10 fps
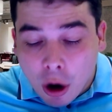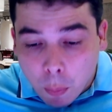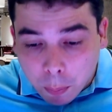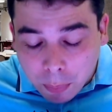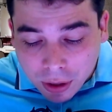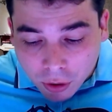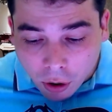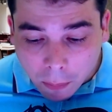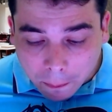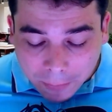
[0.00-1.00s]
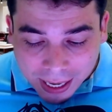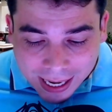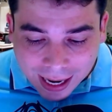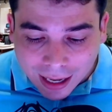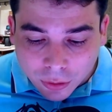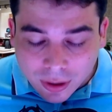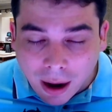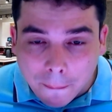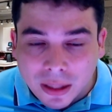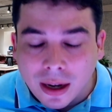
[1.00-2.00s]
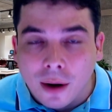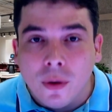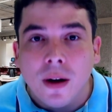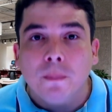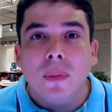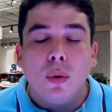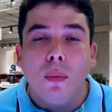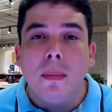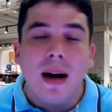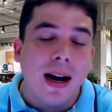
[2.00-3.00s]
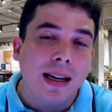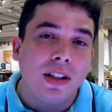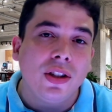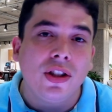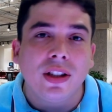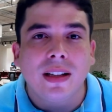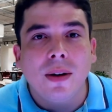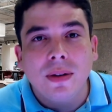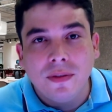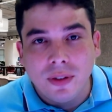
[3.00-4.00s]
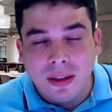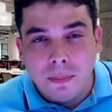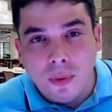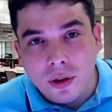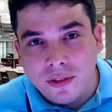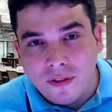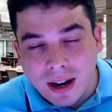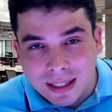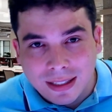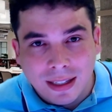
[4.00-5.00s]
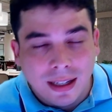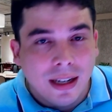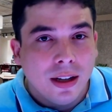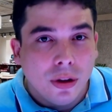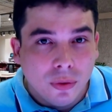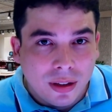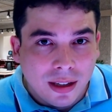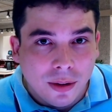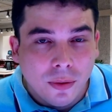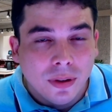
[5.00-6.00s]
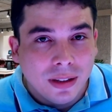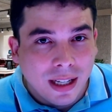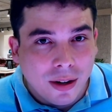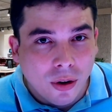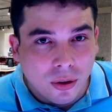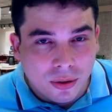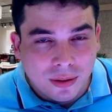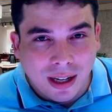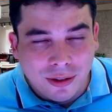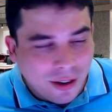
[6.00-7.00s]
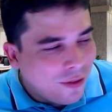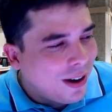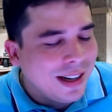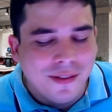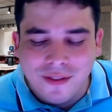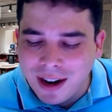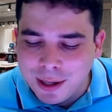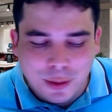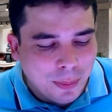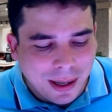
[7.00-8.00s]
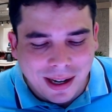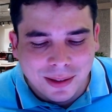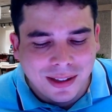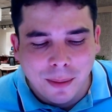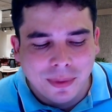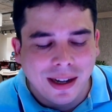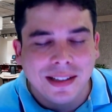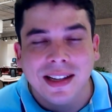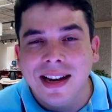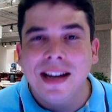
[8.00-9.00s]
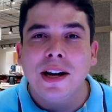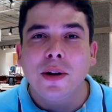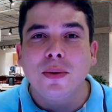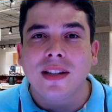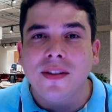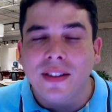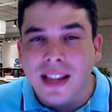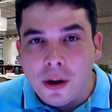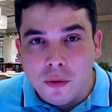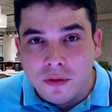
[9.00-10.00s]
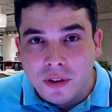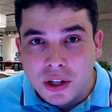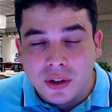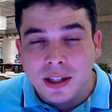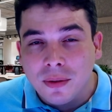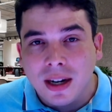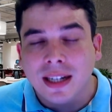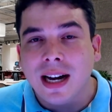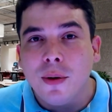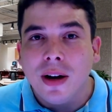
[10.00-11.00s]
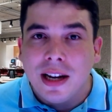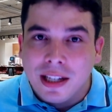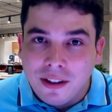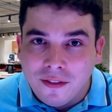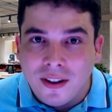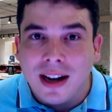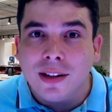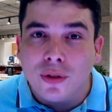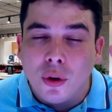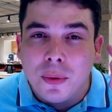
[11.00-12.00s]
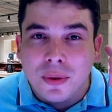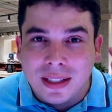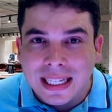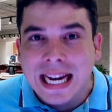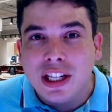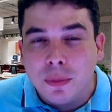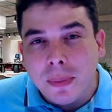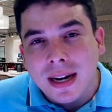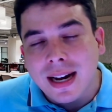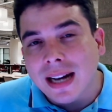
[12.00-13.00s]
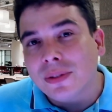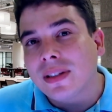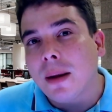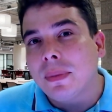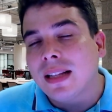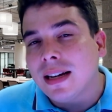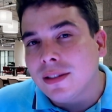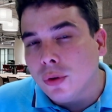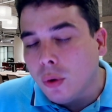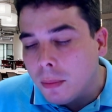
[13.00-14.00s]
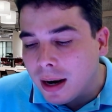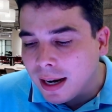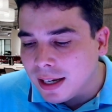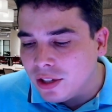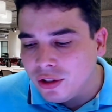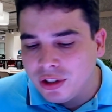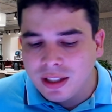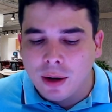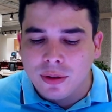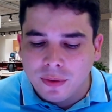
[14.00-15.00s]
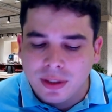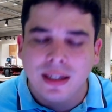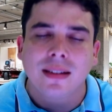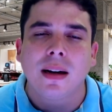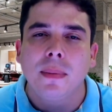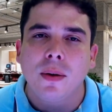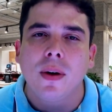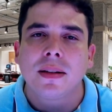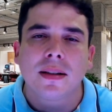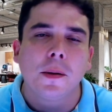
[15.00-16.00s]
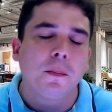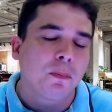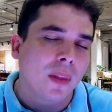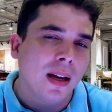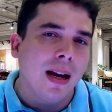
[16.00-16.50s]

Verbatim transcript: é o pior pecado capital do marketing digital que você pode fazer no seu negócio, tá? Eu já falei vários pecados capitais Inclusive, tem um vídeo aqui no canal que fala sobre os sete pecados capitais no marketing digital. Se você quer saber quais são,